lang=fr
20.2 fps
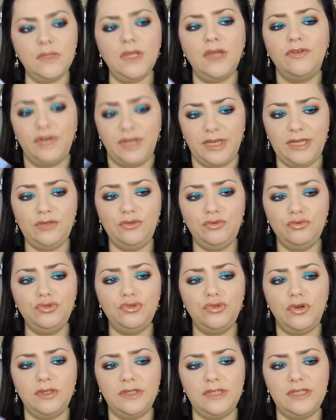Enfin, il est
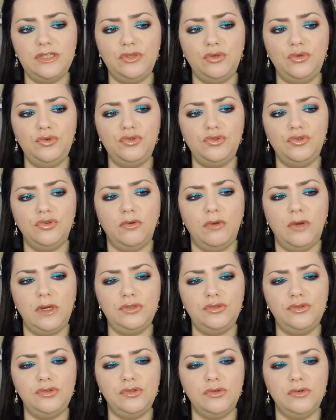toujours en exclu, je crois,
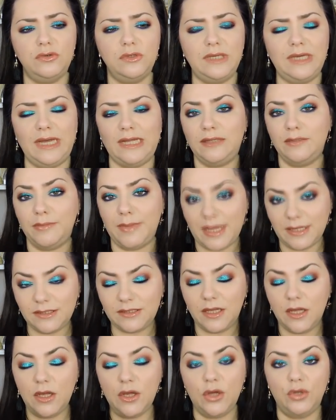jusqu'au 4
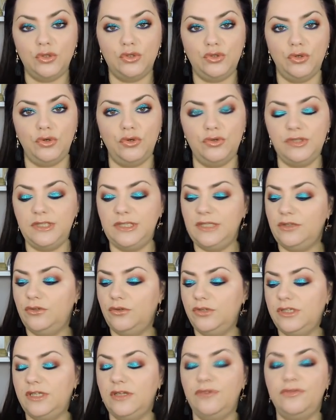mars sur le site
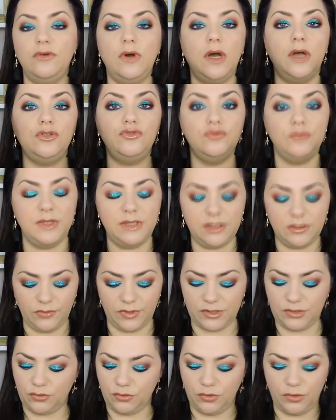de Sephora. Je vous mettrai de
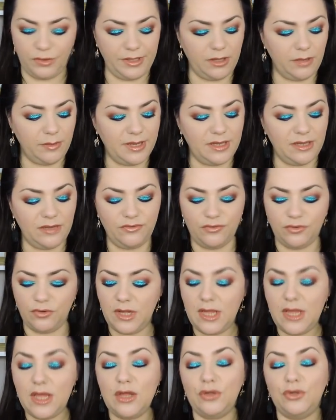toute façon le lien en barre d'infos.
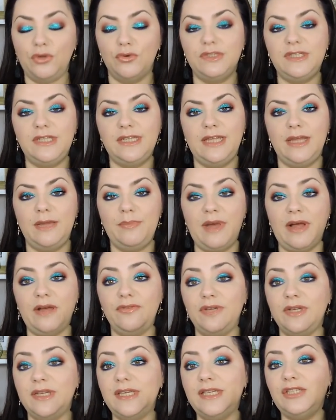Donc, c'est un
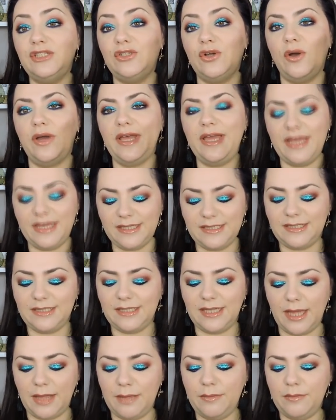parfum qui sent
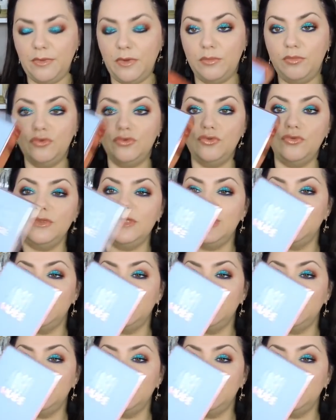extrêmement bon. Donc,